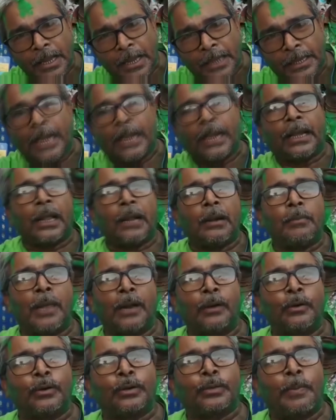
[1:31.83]
এই এলাকার
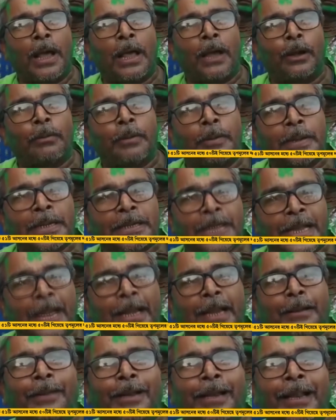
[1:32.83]
মানুষ ভালোভাবে
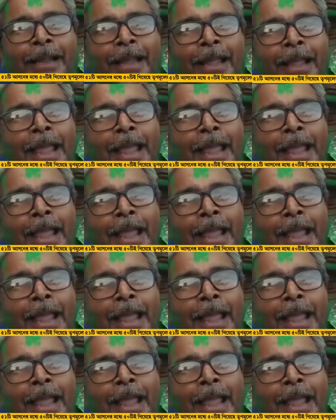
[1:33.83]
জানে বলে